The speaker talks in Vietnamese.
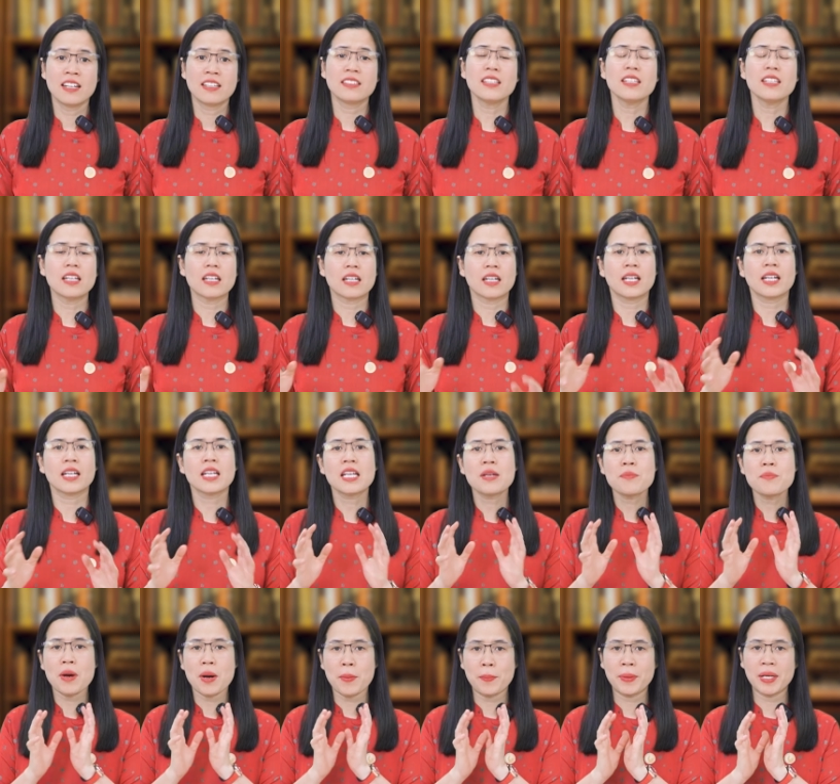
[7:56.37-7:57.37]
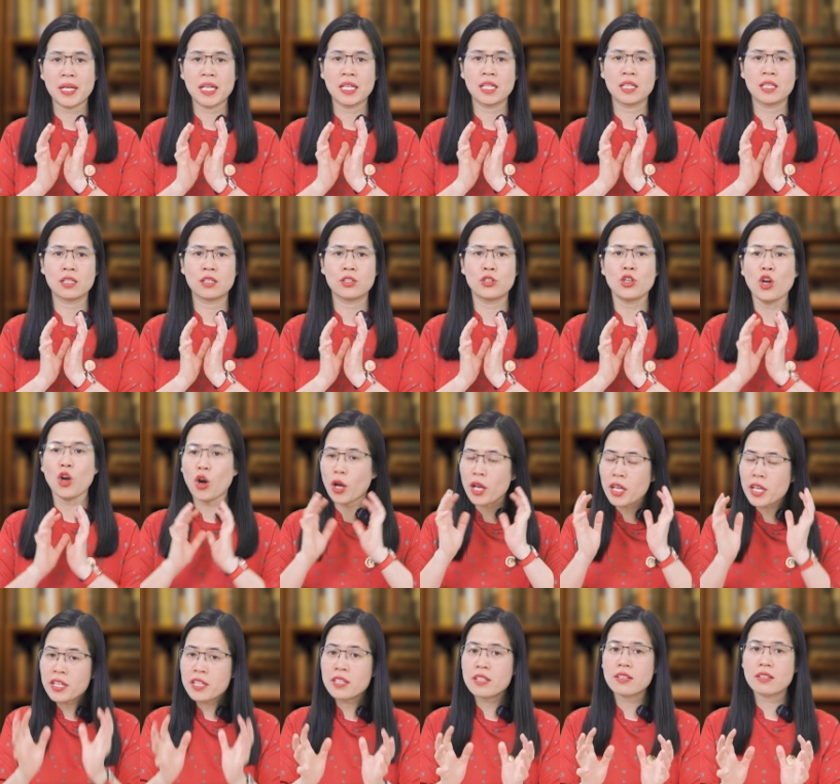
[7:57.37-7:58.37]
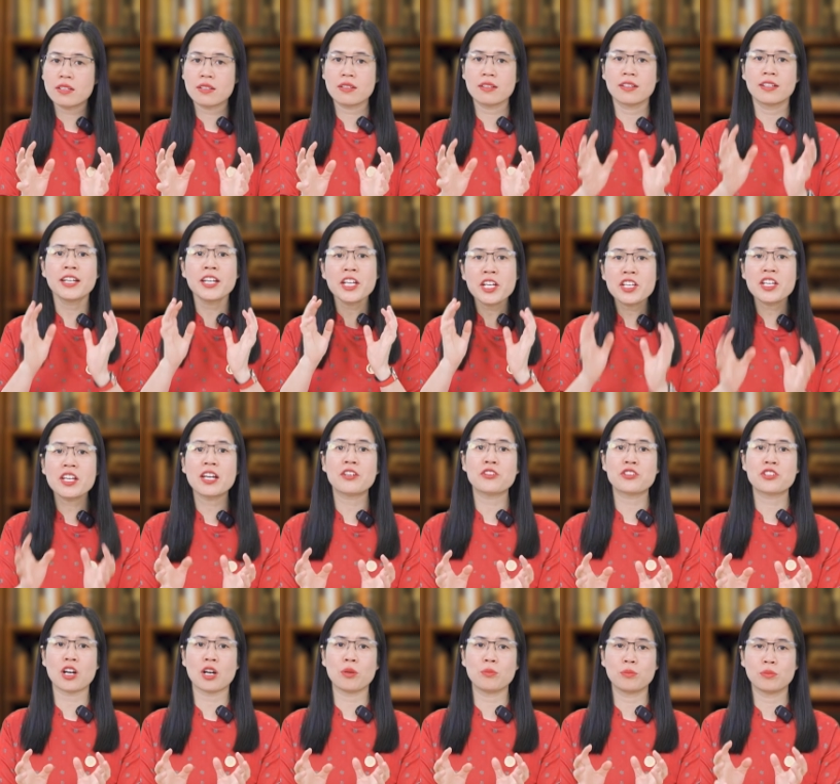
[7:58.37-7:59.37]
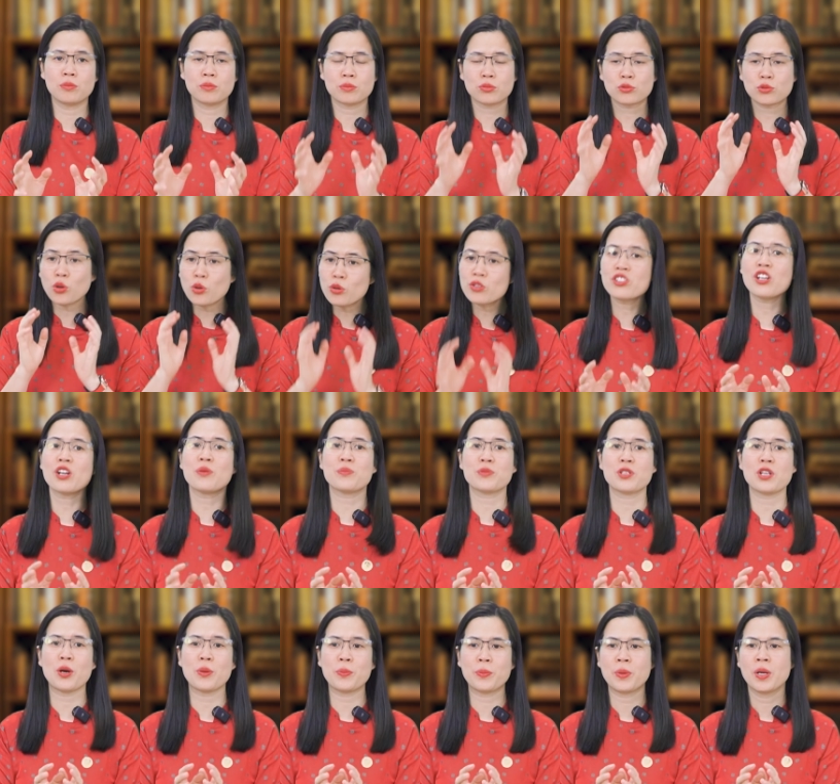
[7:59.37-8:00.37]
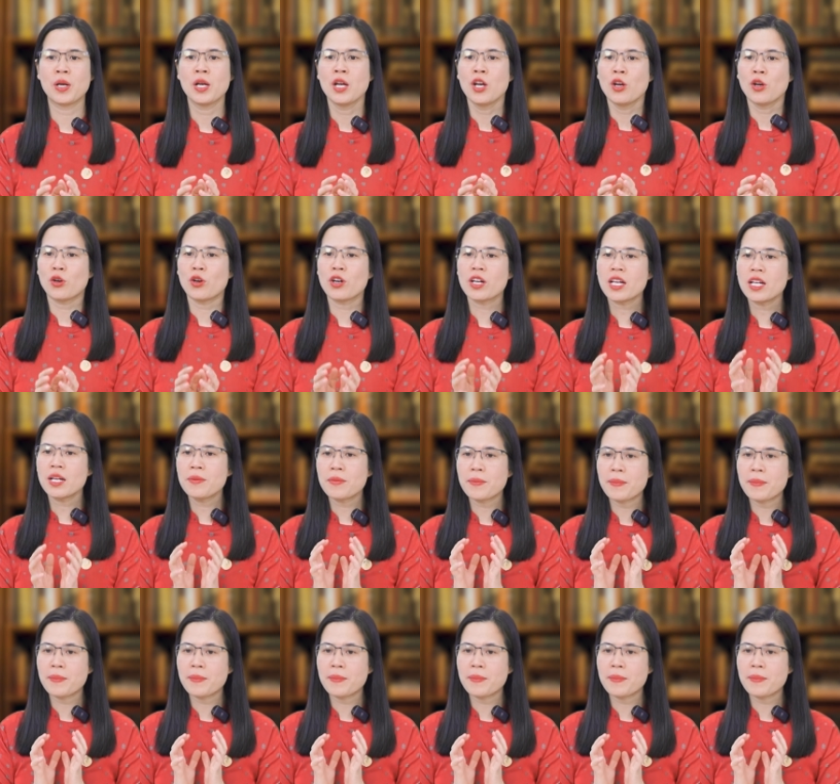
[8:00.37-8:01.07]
nên là khi mà mình nói ghi nhận chồng tôn trọng chồng có nghĩa là